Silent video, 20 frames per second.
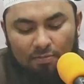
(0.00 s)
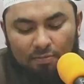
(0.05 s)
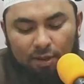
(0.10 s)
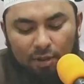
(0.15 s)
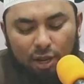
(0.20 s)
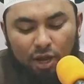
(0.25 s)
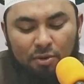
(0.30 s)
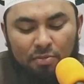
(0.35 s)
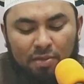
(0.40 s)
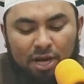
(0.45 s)

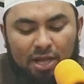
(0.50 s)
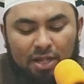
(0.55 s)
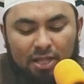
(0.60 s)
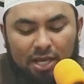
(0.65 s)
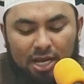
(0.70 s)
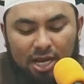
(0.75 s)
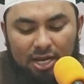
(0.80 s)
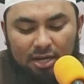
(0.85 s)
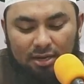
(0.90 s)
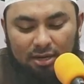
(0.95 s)
beliau
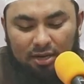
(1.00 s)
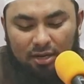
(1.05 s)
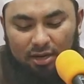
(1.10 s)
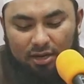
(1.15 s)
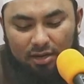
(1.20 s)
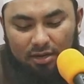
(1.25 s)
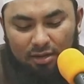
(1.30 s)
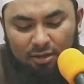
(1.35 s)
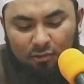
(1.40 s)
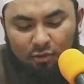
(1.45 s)
mengatakan
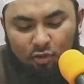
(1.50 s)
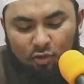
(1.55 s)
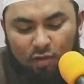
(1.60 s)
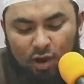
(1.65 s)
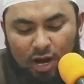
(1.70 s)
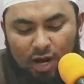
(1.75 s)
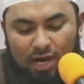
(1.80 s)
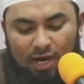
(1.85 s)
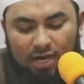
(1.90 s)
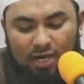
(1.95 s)
i'ridu
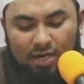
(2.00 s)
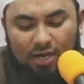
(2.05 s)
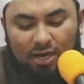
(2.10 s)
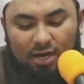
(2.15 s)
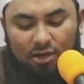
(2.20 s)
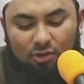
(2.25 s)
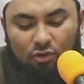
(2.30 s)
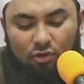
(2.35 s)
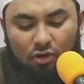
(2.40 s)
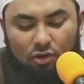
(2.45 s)

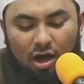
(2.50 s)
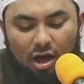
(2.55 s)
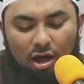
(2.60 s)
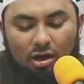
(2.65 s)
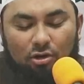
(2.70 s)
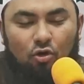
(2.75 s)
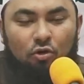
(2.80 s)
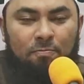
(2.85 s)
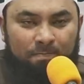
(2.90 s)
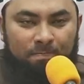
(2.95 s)
alayya
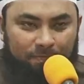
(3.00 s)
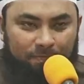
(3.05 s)
ruqakum